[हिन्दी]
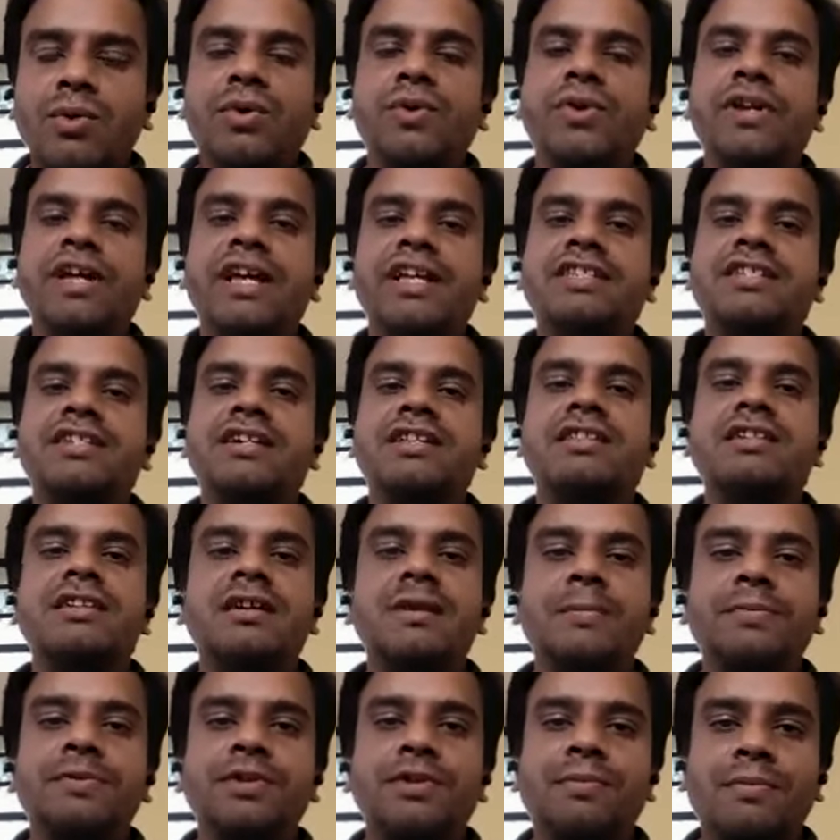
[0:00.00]
उन्होंने
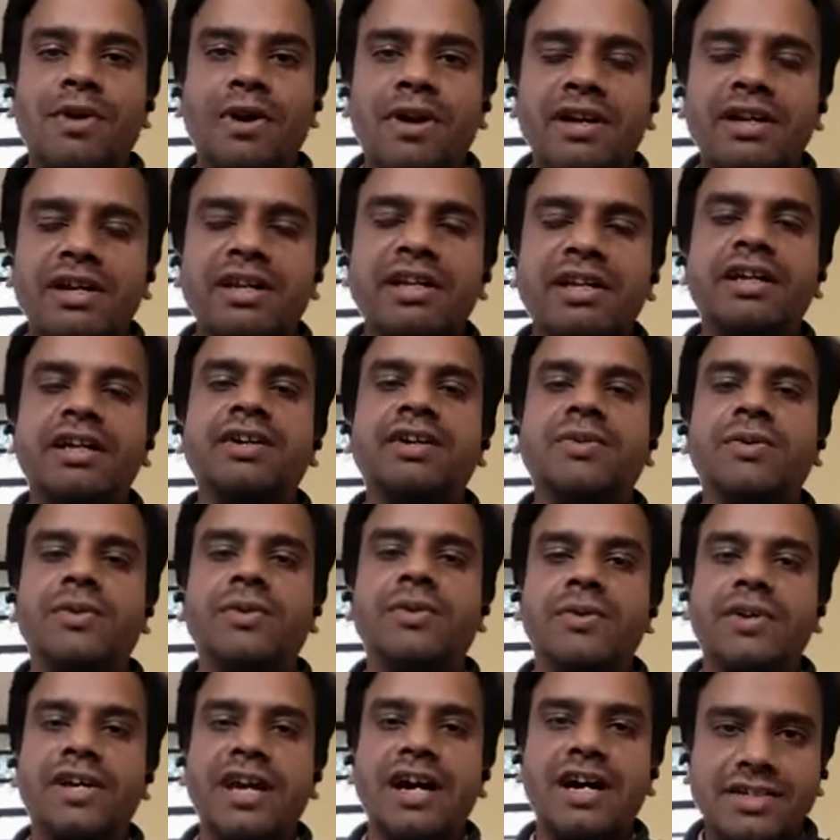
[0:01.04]
चंद्रगुप्त मौर्य को
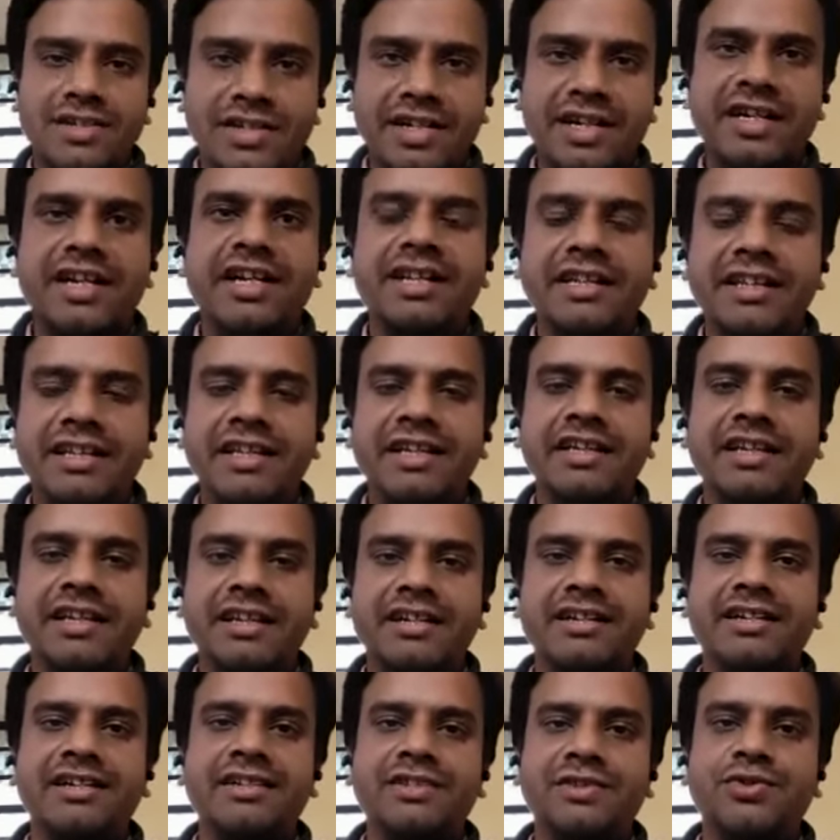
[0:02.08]
क्या ट्रेनिंग दी
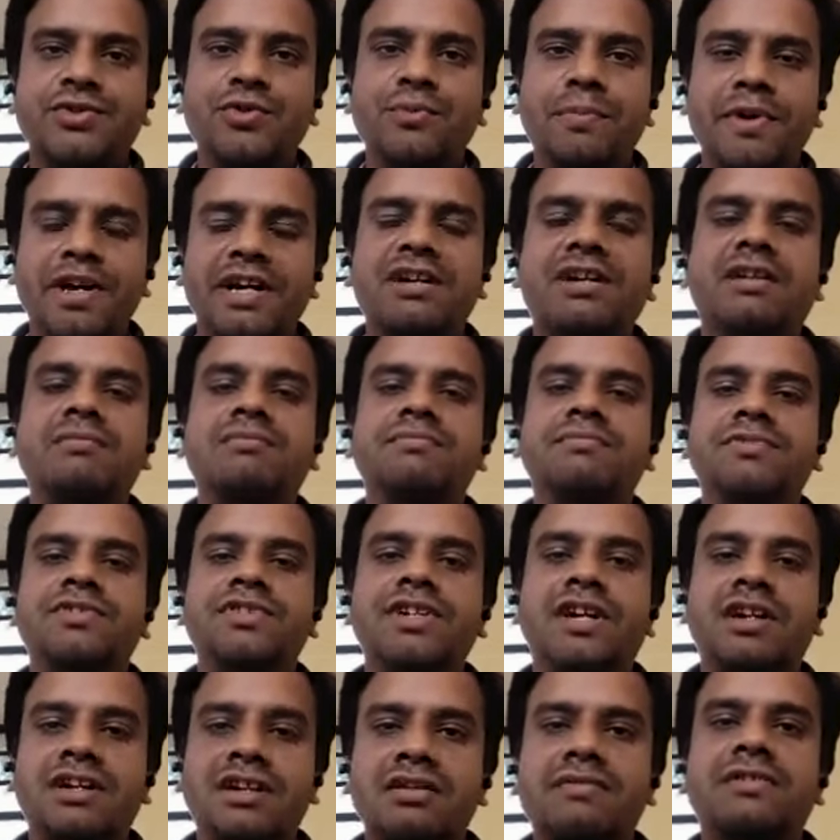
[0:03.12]
टू बिकम
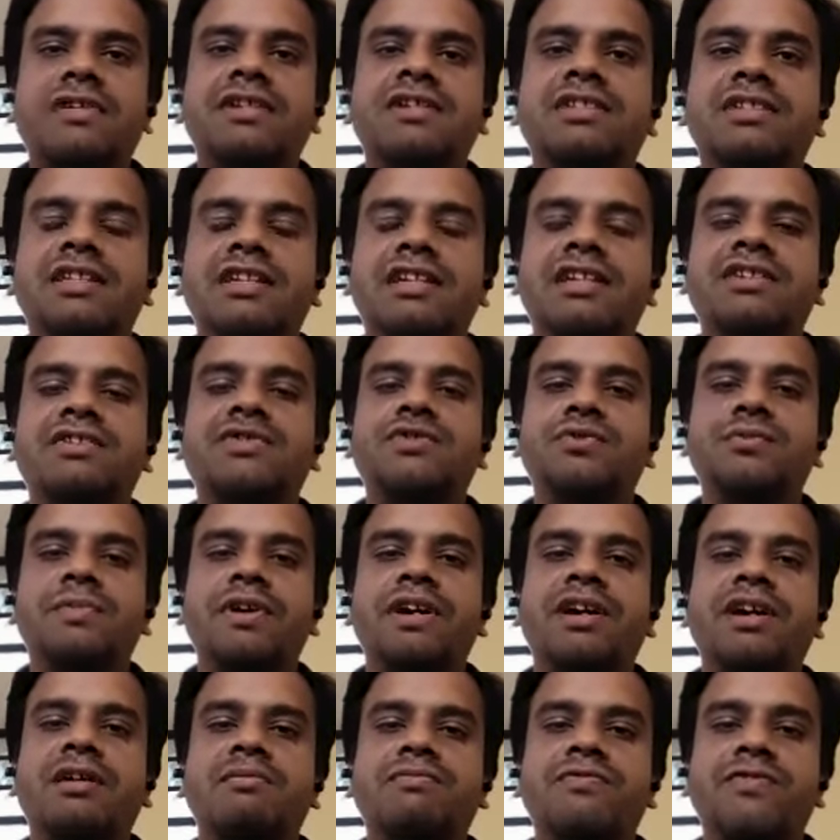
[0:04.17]
चक्रवर्ती टू
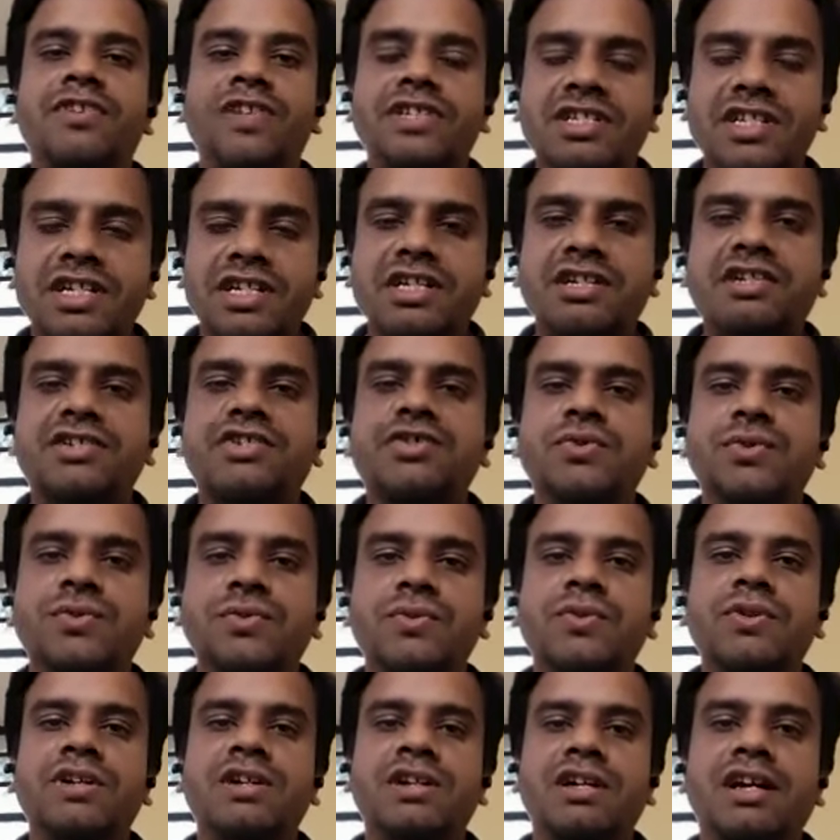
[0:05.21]
बिकम विजिगिशु
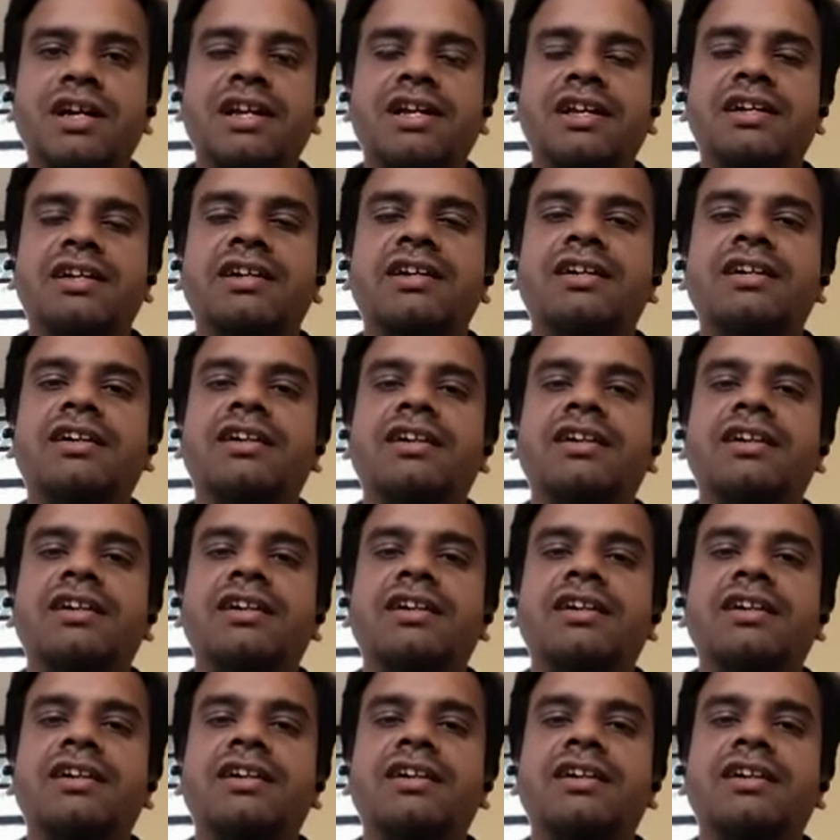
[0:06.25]
है ना